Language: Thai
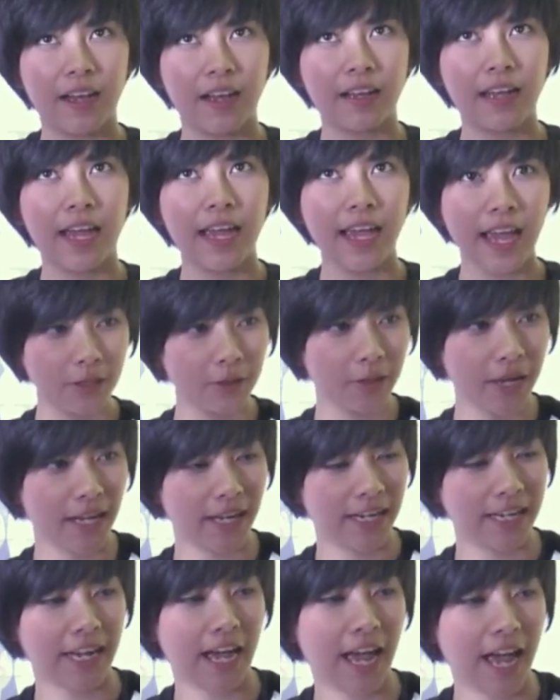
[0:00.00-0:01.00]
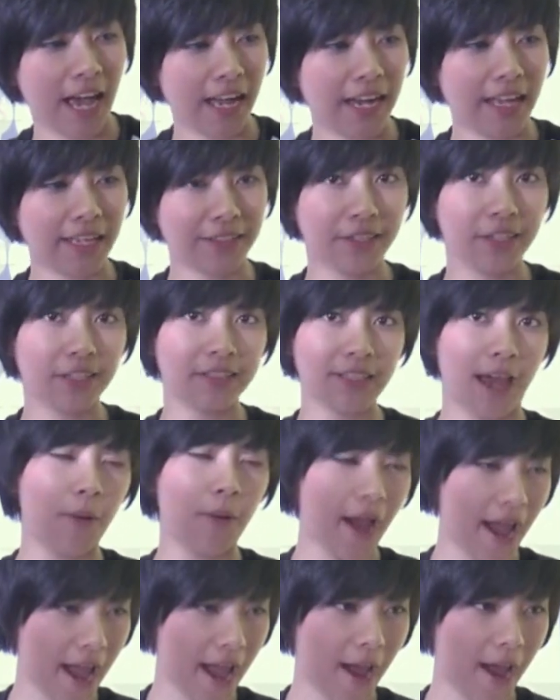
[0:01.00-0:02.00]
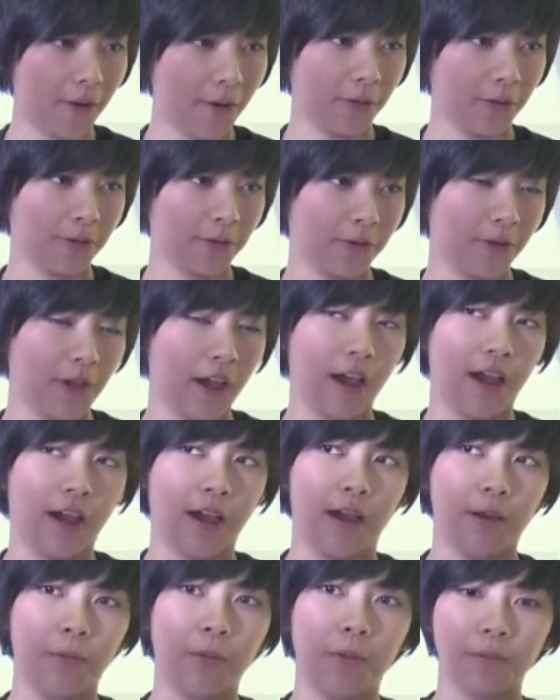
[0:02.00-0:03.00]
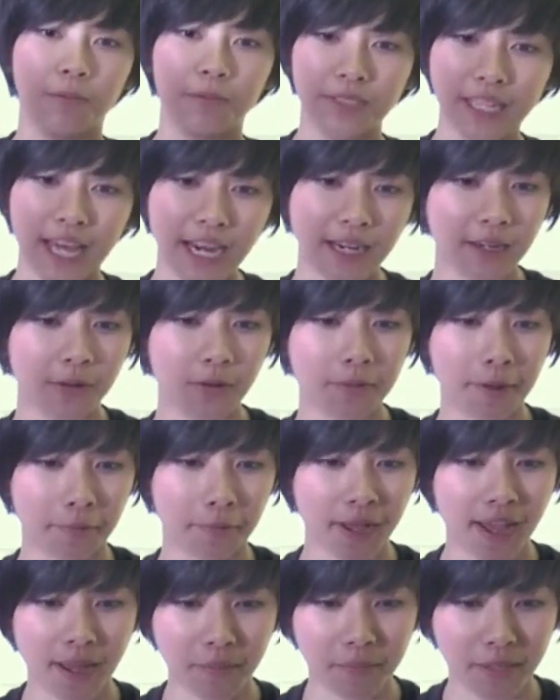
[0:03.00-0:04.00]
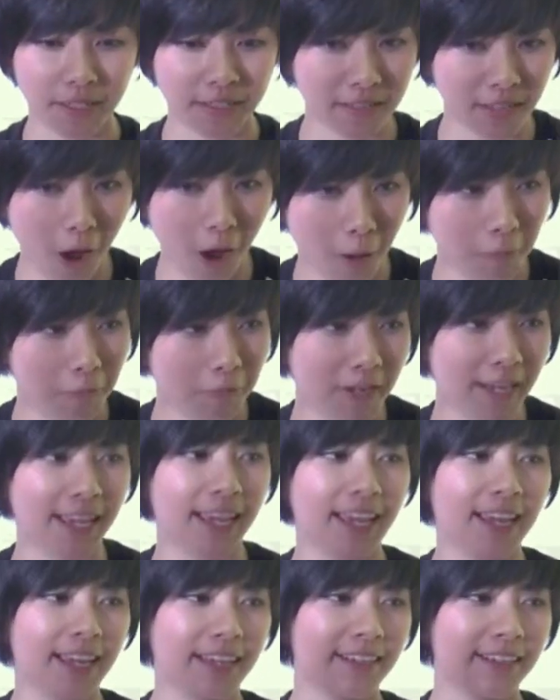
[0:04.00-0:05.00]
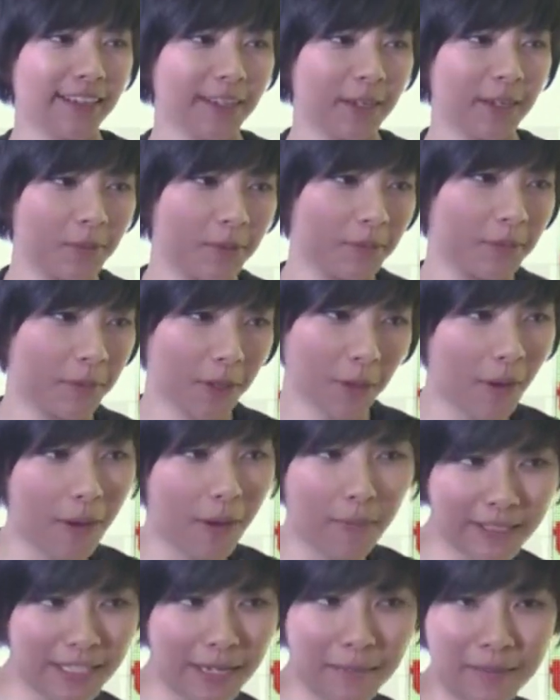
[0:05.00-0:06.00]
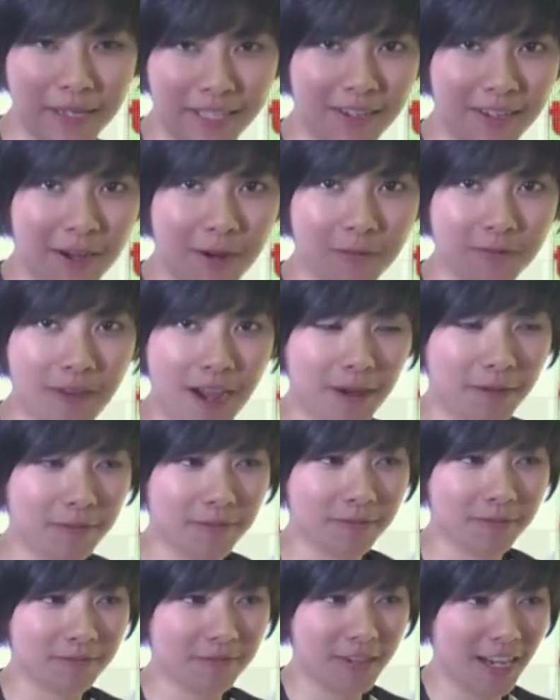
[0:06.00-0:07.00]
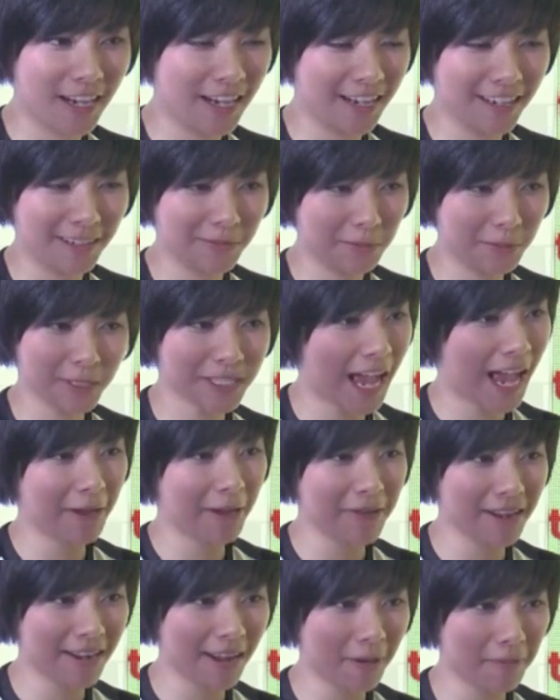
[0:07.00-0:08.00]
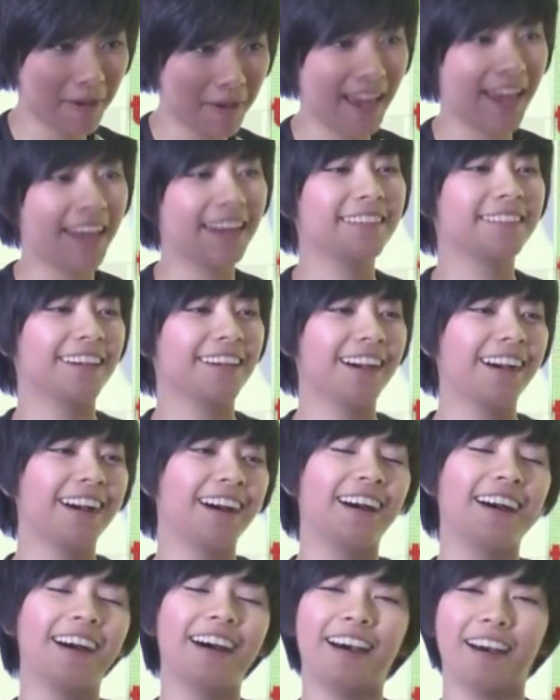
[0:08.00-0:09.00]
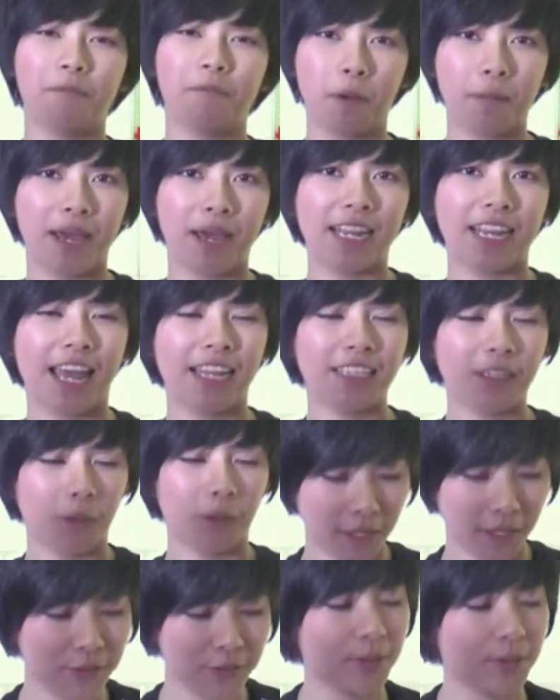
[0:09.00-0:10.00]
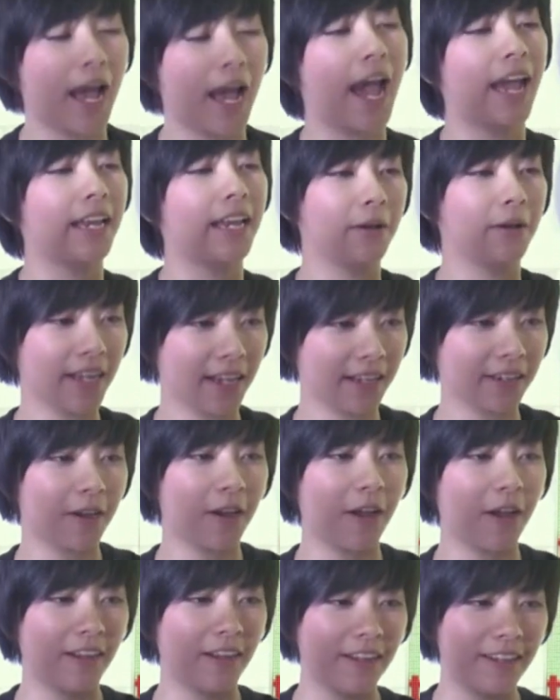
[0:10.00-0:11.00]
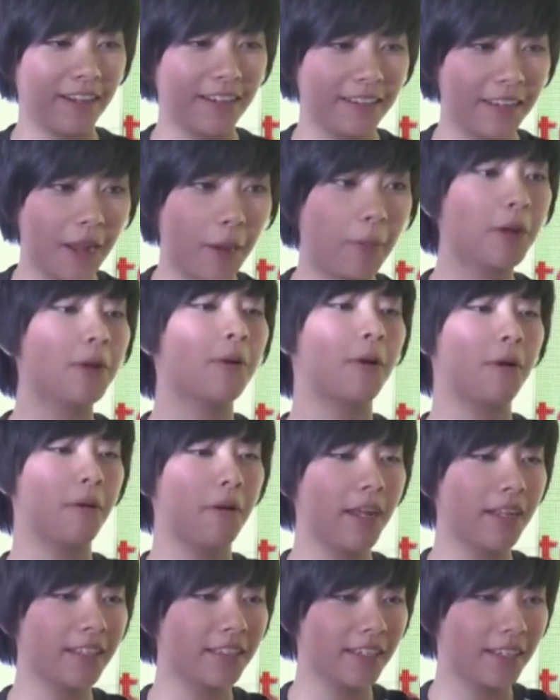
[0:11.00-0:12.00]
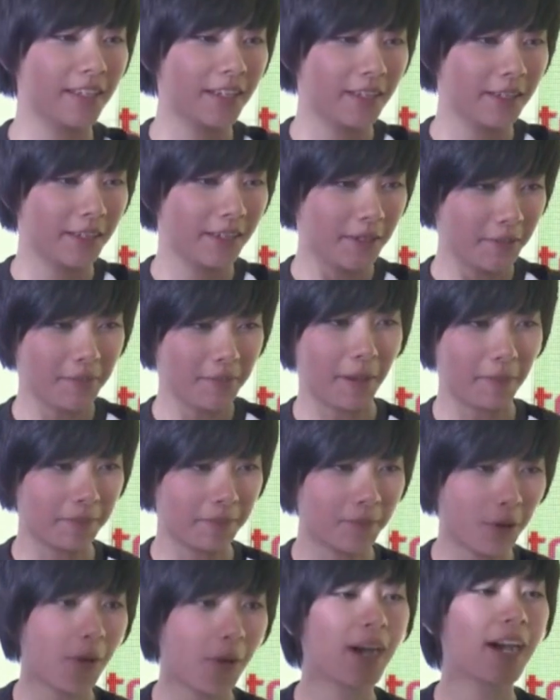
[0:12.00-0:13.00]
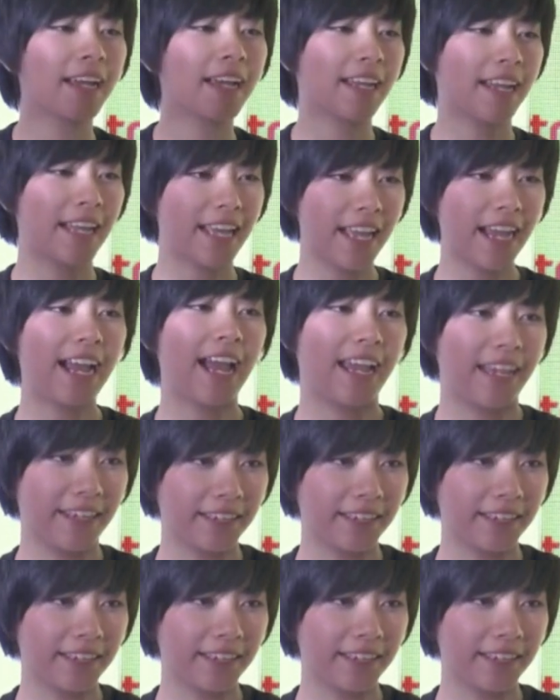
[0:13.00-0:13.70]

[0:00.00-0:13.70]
คล้ายๆตัวเองเลยนะคะคาแรคเตอร์ก็จะห้าวๆผมสั้นดูแบบว่าเหมือนทอมอะไรเงี้ย มีเป็นความเข้าใจผิดของฝั่งผู้ชายว่าเราเป็นประมาณนั้น แต่ว่าสุดท้ายแล้วเนี่ยก็เดี๋ยวมาดูกันว่าแบบลงเอยกันได้ยังไง